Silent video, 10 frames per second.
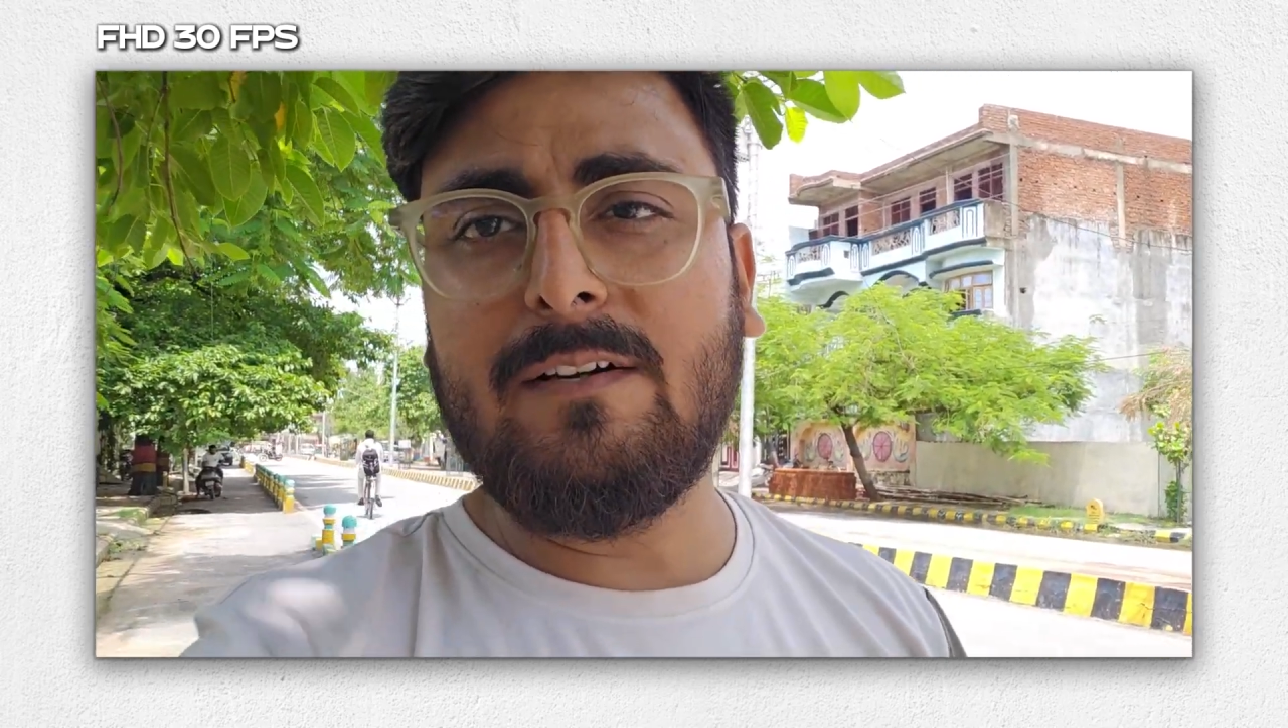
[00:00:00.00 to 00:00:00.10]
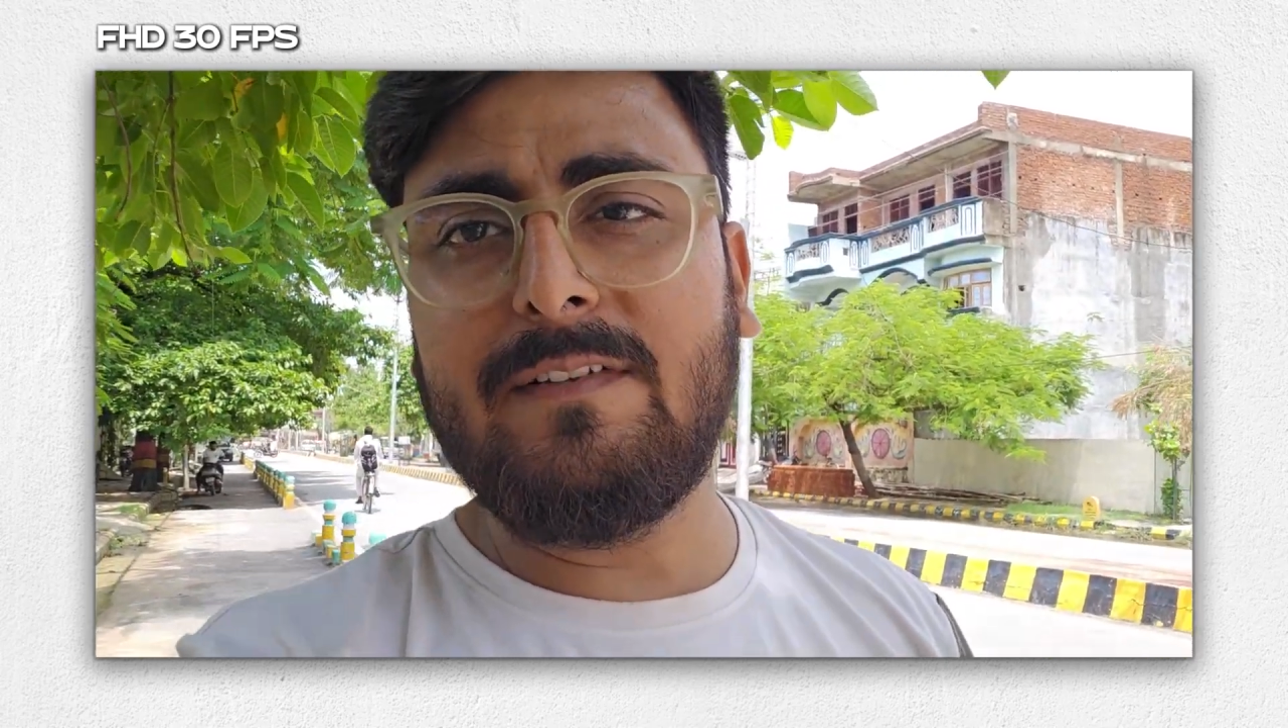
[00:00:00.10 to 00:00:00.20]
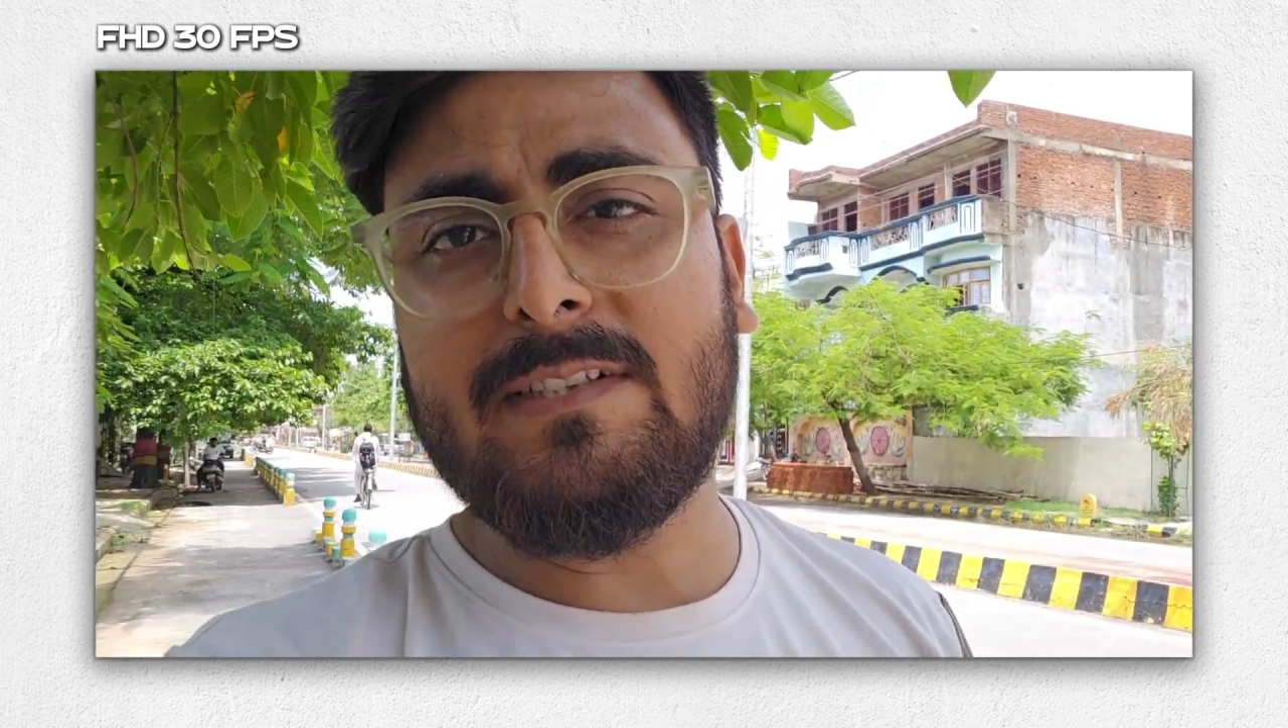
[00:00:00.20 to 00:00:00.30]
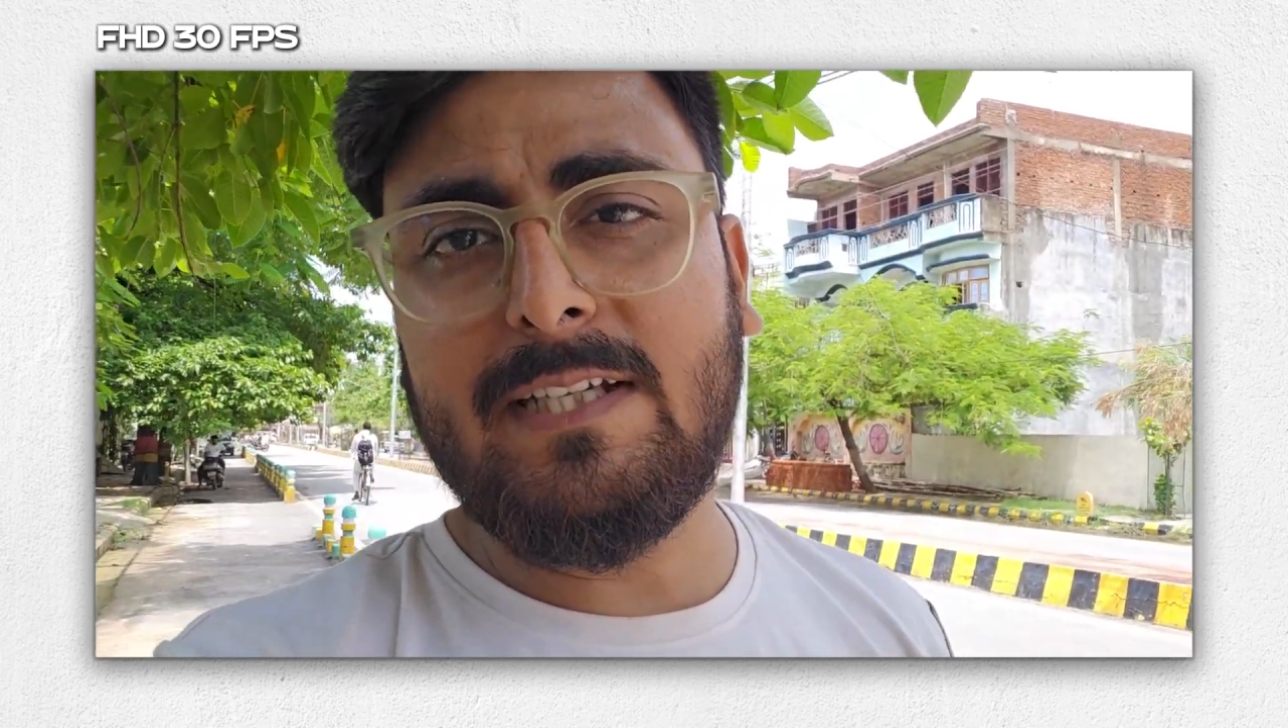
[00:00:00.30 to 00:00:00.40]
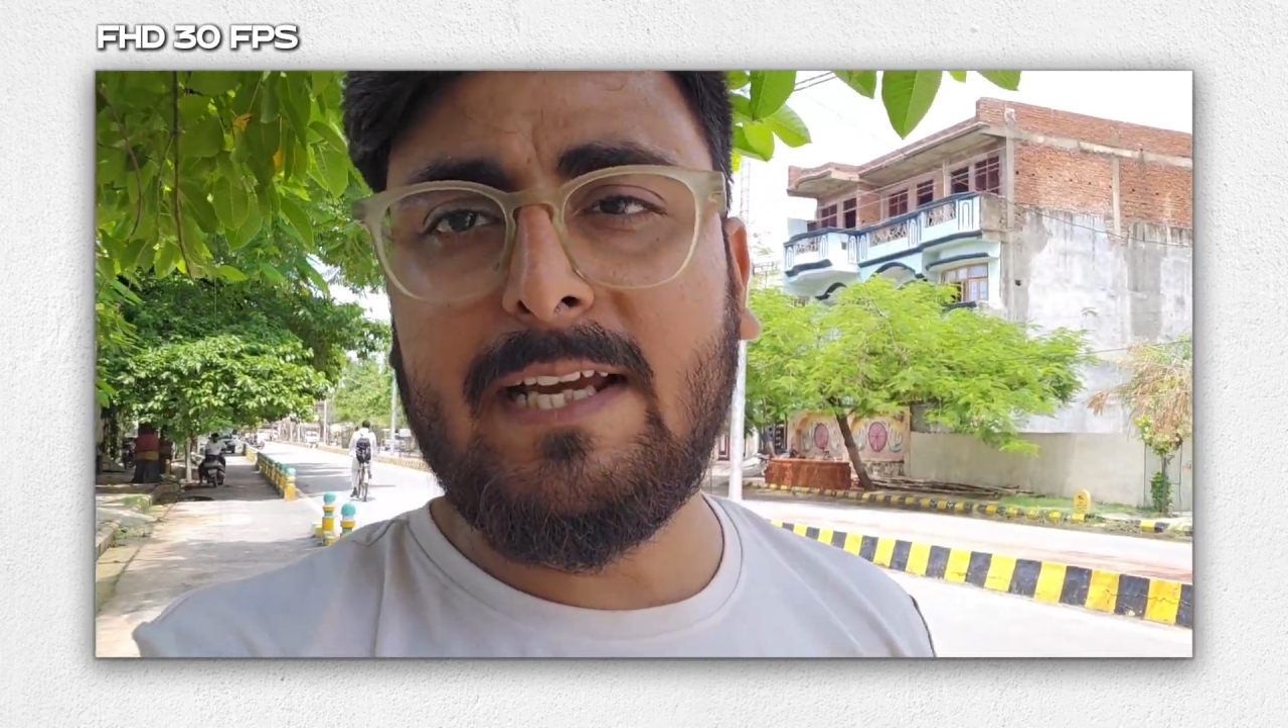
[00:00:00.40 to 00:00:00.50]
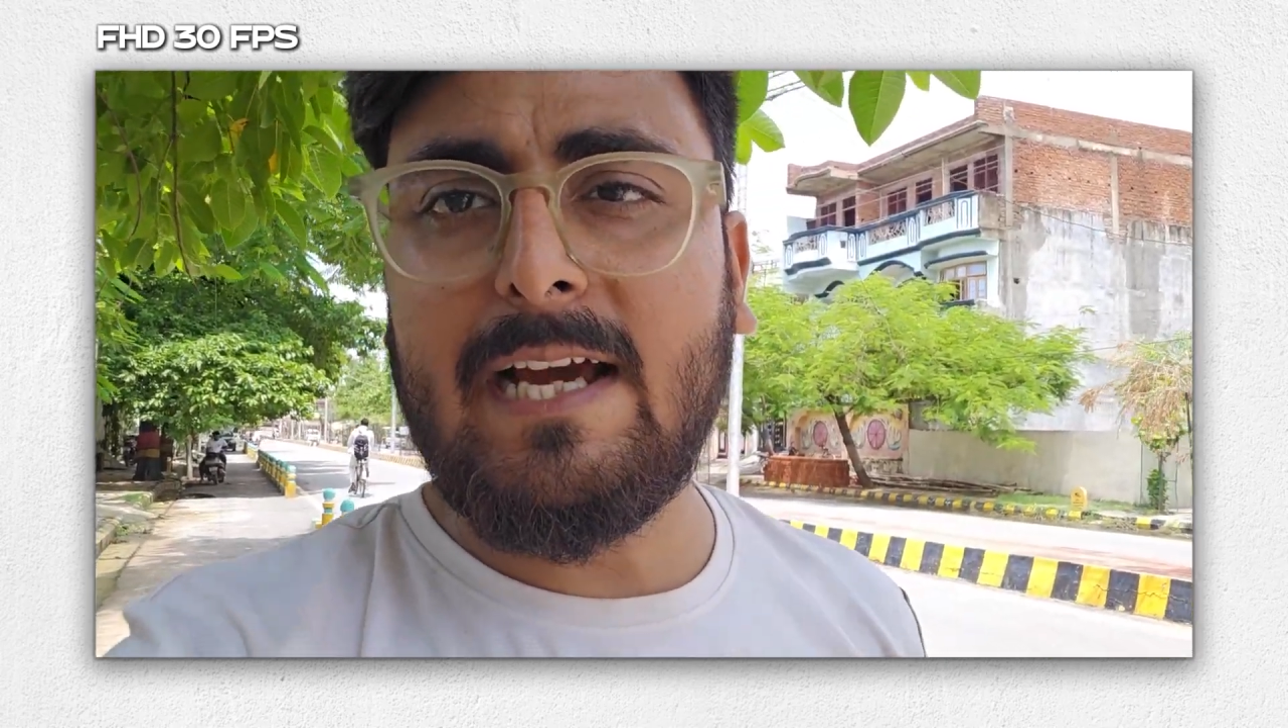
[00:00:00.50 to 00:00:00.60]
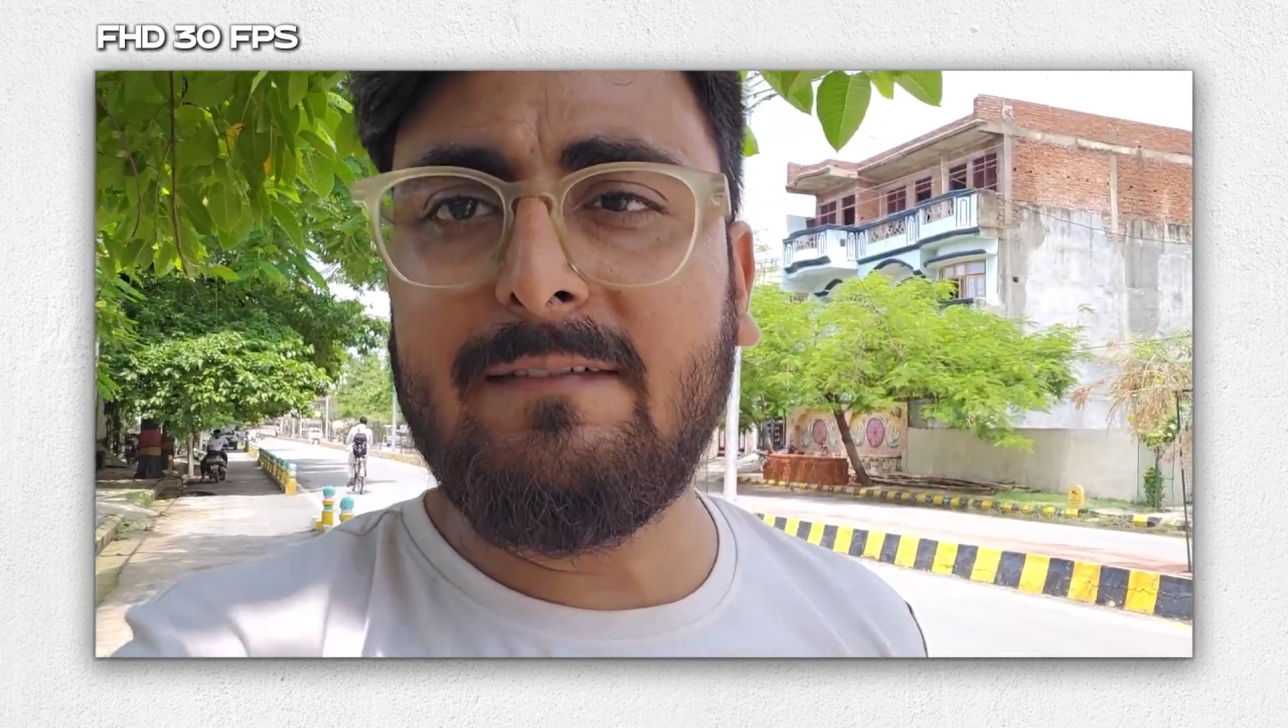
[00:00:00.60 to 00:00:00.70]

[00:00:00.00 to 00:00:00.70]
काफ़ी सही है